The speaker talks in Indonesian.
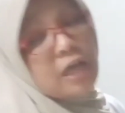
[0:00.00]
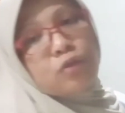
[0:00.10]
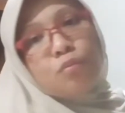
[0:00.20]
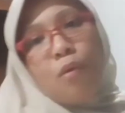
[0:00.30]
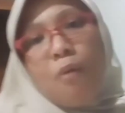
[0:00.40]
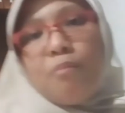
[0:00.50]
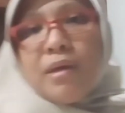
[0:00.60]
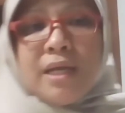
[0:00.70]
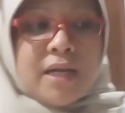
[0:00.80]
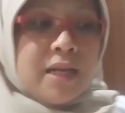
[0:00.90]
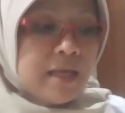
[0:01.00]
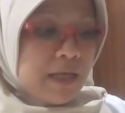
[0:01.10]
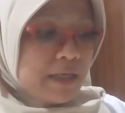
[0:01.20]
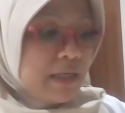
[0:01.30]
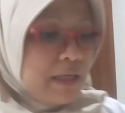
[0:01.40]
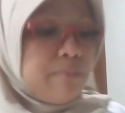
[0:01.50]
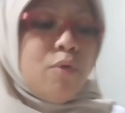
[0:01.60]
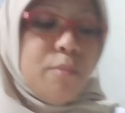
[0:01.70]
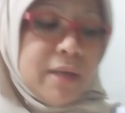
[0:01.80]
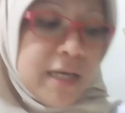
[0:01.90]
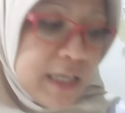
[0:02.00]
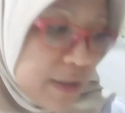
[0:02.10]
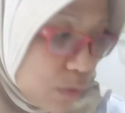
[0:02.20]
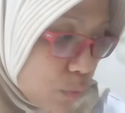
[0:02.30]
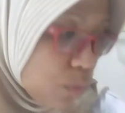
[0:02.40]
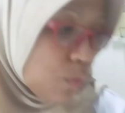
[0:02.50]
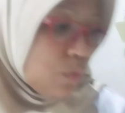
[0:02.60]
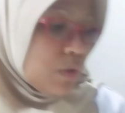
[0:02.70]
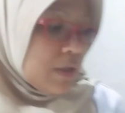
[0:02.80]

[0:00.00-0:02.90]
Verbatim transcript: satu mobil di mobil itu